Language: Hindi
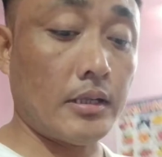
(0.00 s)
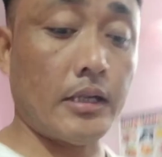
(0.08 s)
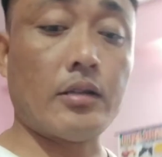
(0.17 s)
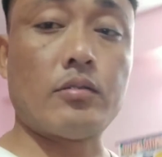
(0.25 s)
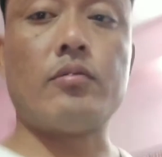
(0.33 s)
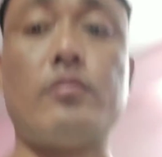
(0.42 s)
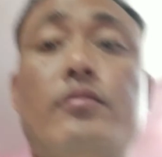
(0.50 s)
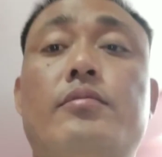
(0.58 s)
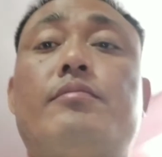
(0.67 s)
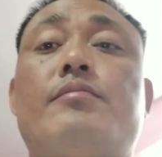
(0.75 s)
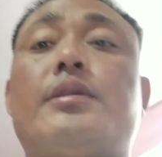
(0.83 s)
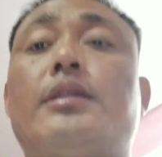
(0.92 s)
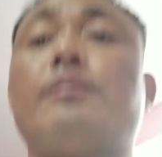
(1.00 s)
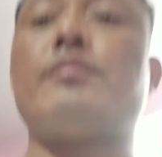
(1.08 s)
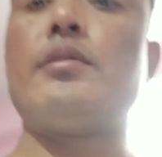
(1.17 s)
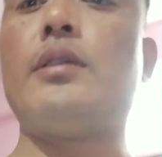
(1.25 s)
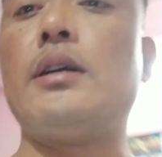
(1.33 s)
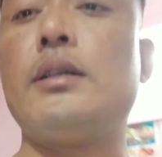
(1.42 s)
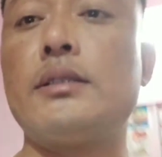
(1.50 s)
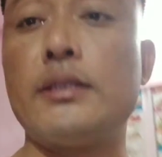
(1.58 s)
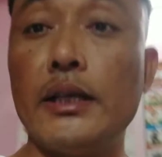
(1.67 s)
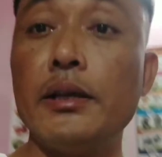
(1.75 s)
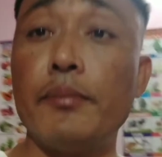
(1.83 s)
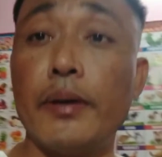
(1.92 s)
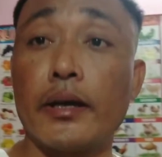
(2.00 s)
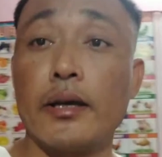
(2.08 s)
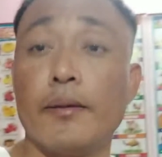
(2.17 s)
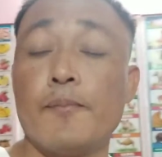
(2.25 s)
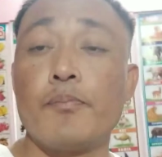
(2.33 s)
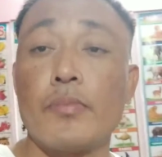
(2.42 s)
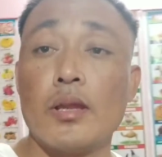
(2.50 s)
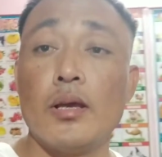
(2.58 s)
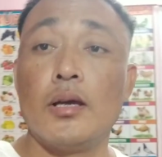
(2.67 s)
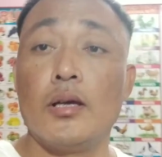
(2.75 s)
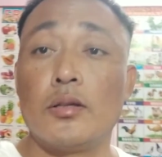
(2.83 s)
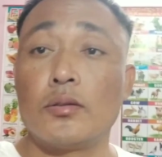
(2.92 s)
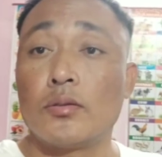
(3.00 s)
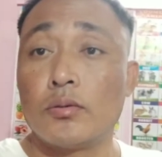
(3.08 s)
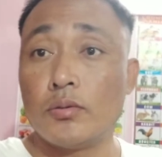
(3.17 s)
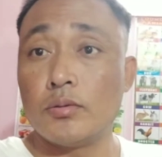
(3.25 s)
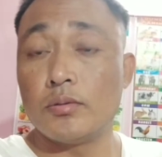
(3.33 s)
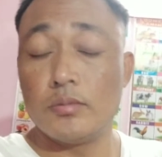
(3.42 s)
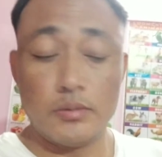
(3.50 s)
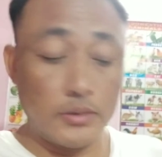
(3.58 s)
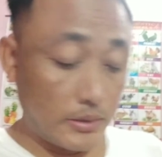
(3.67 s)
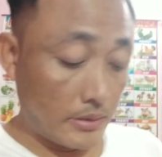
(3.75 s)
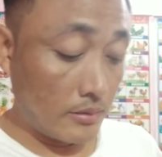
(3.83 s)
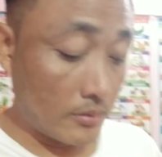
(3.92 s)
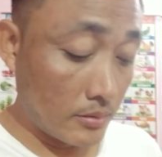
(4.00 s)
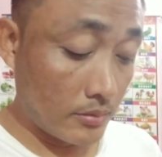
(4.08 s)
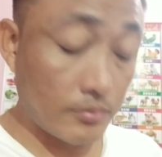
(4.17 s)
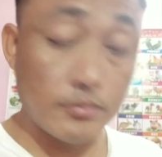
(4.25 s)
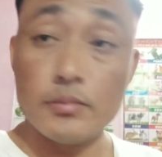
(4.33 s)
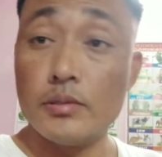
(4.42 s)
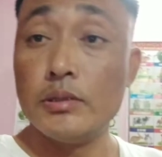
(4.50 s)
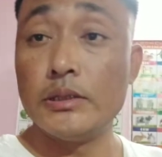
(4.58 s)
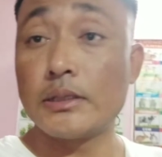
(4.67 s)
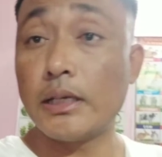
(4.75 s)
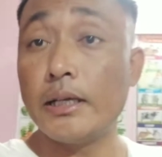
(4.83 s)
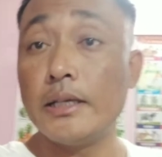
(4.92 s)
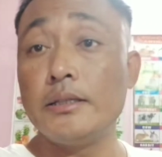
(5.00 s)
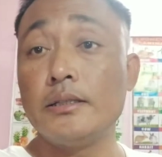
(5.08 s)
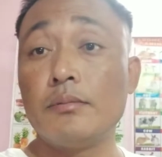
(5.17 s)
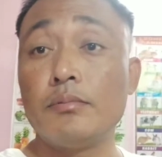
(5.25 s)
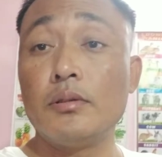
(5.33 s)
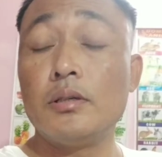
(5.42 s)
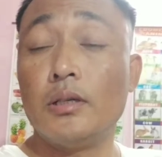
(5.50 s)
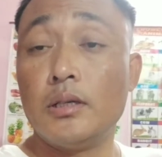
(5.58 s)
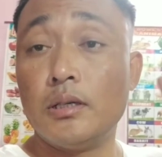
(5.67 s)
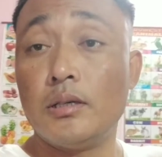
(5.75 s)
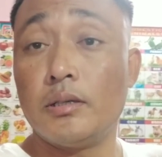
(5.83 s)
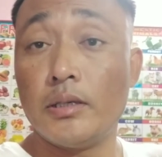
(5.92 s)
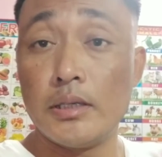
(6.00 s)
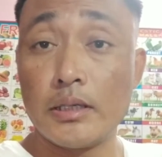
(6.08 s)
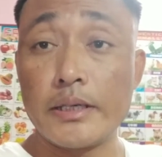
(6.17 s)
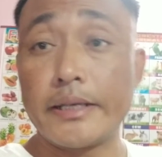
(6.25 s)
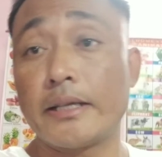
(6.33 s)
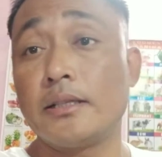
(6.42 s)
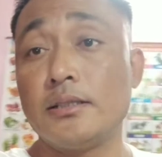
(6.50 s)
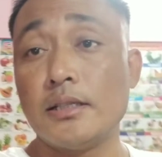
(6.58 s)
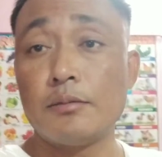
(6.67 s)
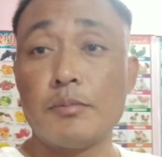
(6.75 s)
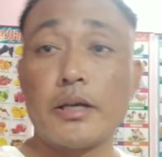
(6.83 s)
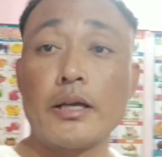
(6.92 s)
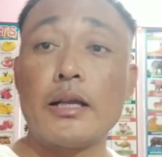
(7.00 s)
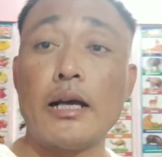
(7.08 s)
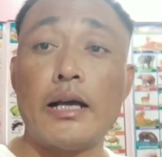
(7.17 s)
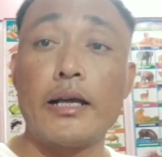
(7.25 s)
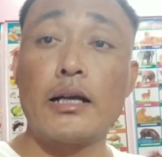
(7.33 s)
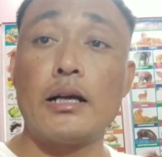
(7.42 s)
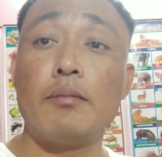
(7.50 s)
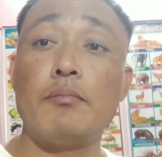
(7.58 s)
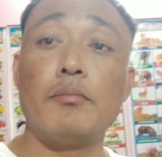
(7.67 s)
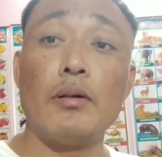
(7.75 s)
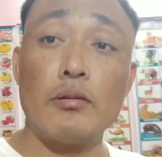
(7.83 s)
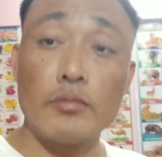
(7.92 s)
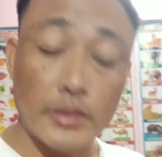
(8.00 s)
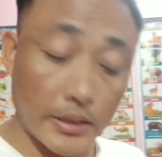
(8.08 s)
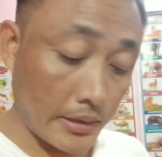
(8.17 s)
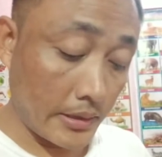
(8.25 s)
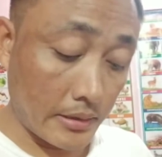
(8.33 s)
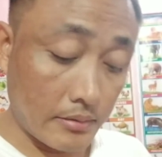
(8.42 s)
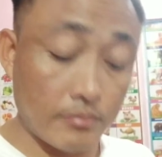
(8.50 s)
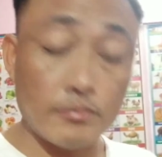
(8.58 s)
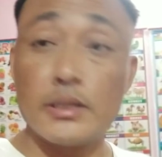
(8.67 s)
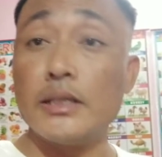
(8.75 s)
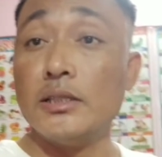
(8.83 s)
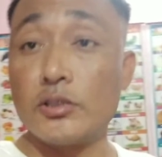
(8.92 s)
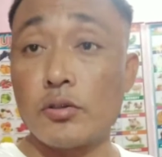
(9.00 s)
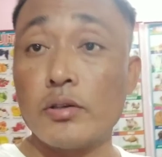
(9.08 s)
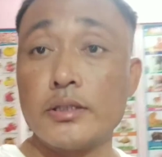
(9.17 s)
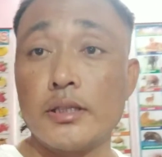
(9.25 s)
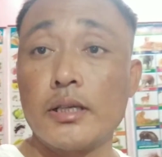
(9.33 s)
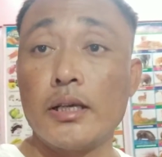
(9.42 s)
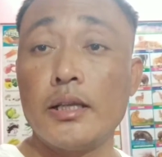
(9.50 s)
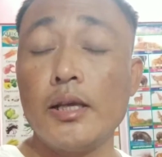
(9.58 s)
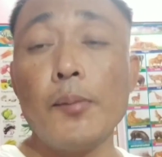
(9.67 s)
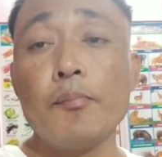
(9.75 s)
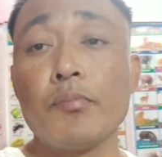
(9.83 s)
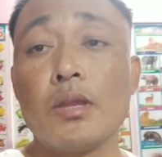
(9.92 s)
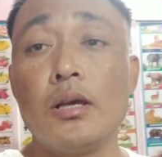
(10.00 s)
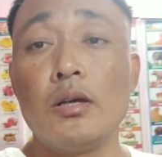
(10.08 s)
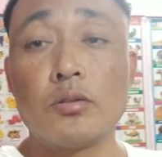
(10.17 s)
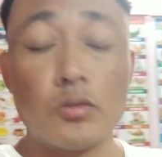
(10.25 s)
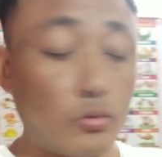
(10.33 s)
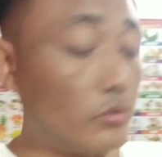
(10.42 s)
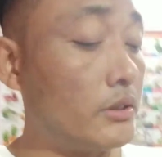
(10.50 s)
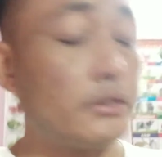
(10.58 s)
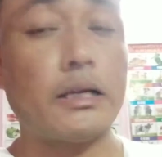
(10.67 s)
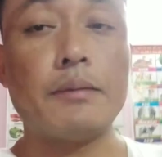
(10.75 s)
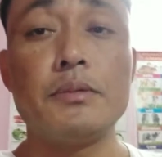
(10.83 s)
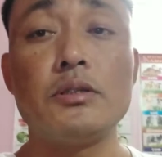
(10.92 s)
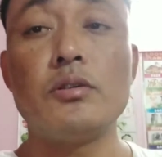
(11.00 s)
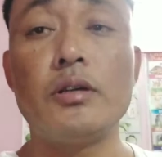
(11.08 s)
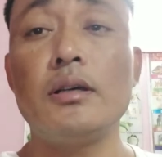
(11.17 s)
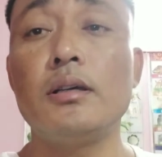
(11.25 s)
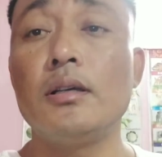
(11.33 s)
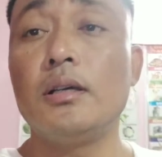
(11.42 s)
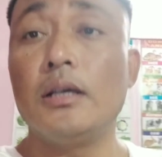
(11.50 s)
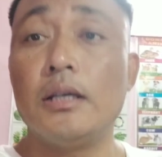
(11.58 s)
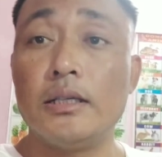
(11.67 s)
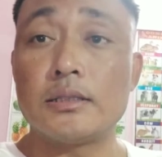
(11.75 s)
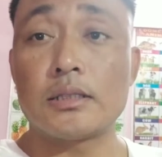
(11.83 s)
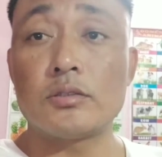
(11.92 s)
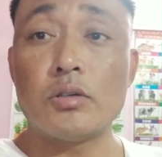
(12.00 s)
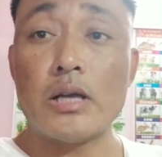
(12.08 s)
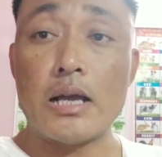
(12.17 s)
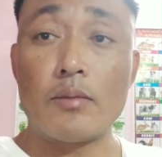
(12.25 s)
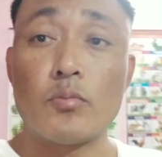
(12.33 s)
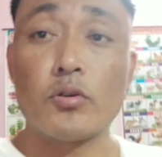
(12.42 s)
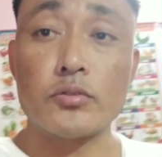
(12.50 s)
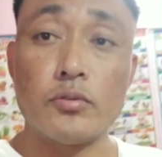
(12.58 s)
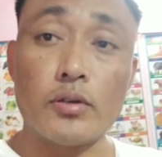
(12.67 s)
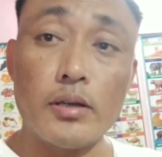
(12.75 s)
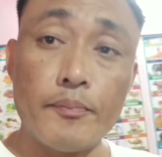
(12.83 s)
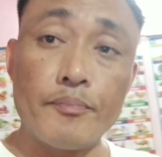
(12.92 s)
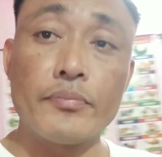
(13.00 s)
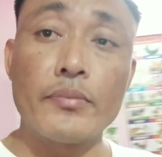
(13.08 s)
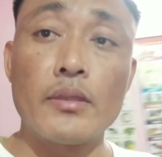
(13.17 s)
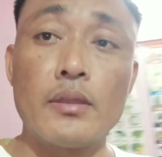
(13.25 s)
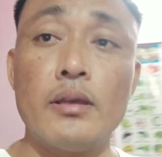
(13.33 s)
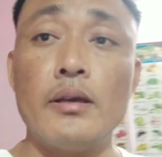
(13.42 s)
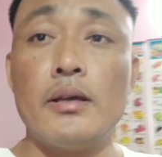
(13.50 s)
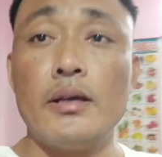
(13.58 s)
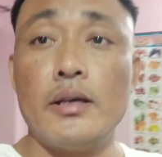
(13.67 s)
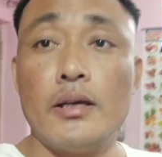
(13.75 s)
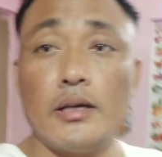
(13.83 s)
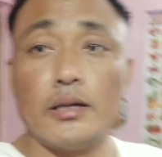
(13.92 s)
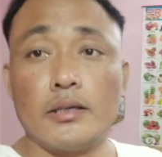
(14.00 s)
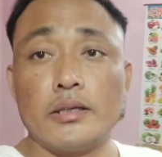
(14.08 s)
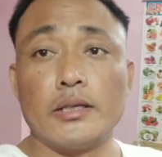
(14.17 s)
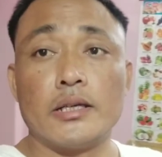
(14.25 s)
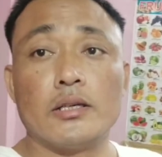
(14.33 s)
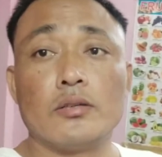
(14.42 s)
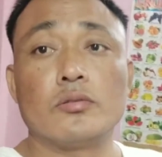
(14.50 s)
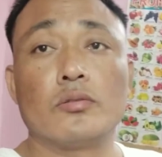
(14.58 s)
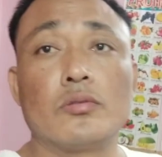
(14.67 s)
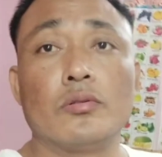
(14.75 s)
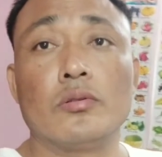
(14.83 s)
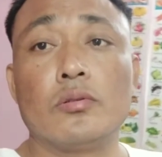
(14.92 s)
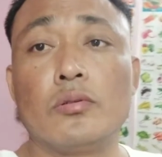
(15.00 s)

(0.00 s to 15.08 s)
ये तो मतलब सील पैक है तो इसका ही जब इनका टेक्नीशियन वगैरह आएगा माउंट के लिए इंस्टॉलेशन के लिए तो उसी टाइम ही जो है इसका जो है अनबॉक्स होगा ठीक है तो